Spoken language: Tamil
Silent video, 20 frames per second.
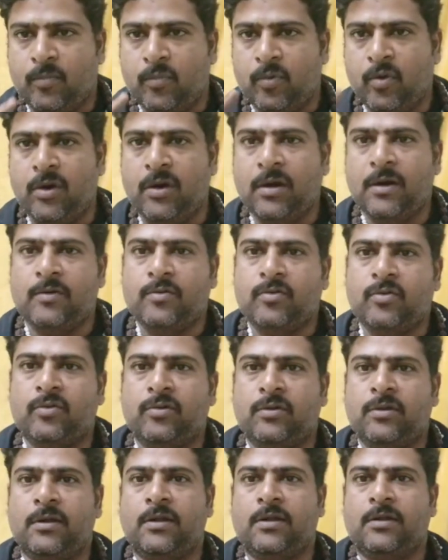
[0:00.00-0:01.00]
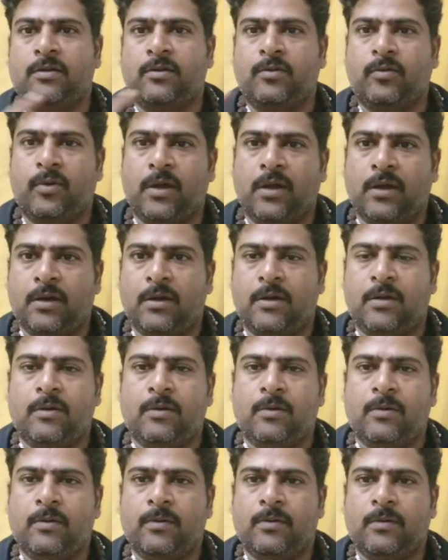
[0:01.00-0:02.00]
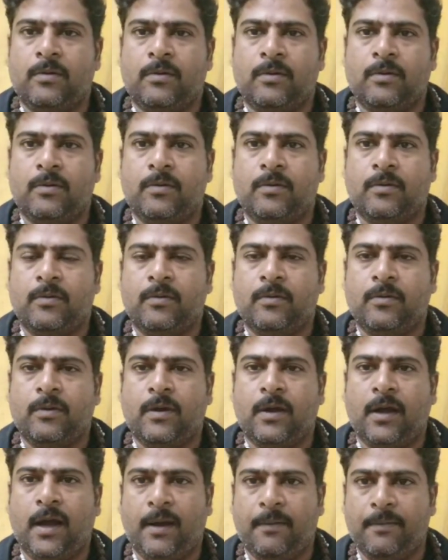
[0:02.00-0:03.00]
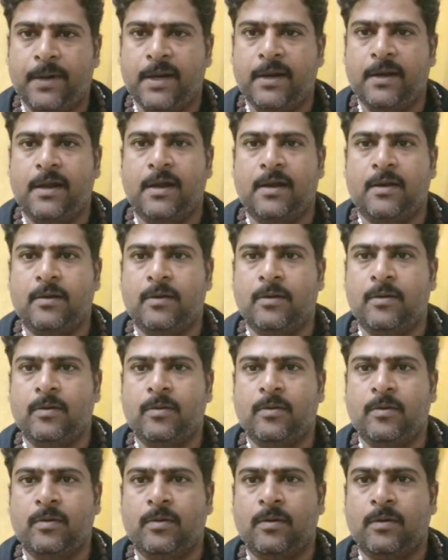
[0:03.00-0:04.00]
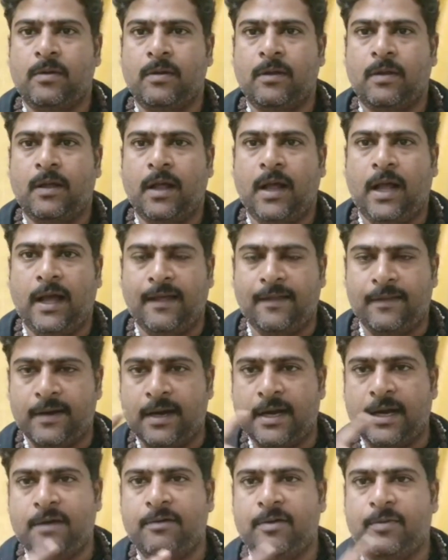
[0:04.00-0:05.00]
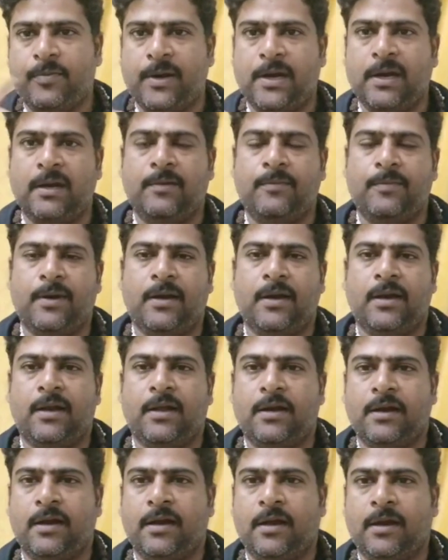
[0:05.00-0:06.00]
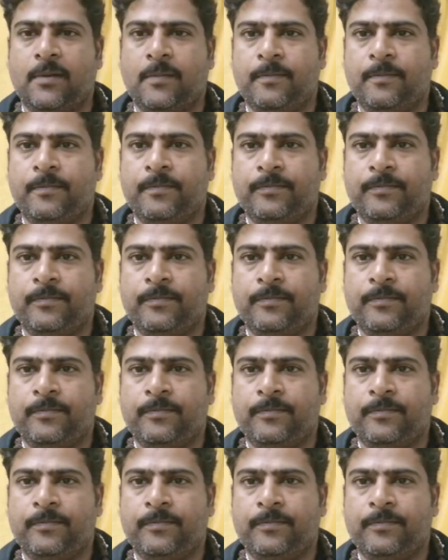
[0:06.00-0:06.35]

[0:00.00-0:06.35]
முருகன் சுத்துனது உலகம் அப்படின்னாலும் அதனால அவர் பழனி மலையில இருக்காரு